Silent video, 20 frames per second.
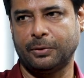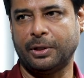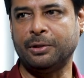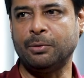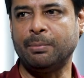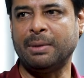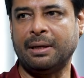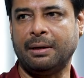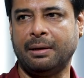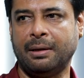
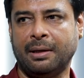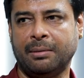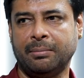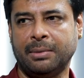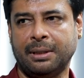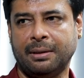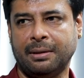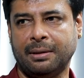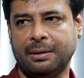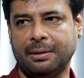எதுவுமே
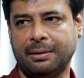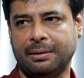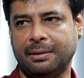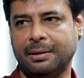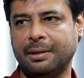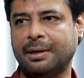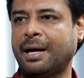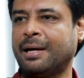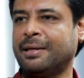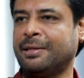இல்லாமல்
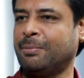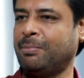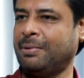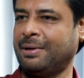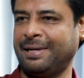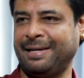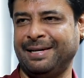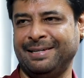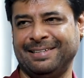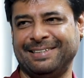
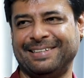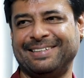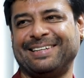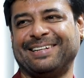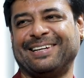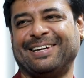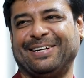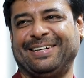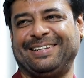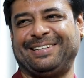நிராயுதபாணியாக
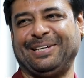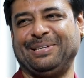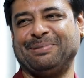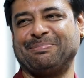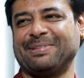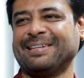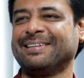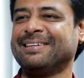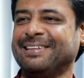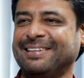நின்றுட்டுருக்கிற
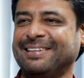டைம்